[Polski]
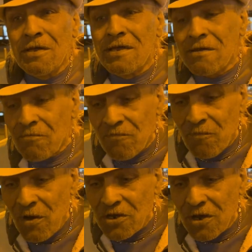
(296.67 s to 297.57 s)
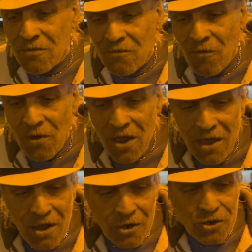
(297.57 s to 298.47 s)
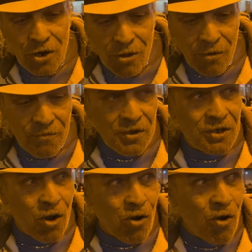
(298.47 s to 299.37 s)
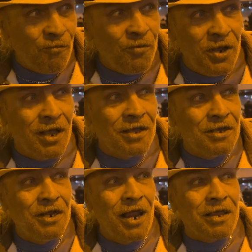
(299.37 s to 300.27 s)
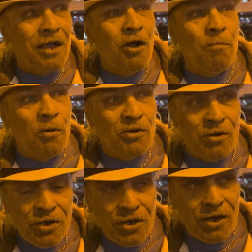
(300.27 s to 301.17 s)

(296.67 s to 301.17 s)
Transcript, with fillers: Bo się twoje środowisko konfident i dlatego poszłeś siedzieć.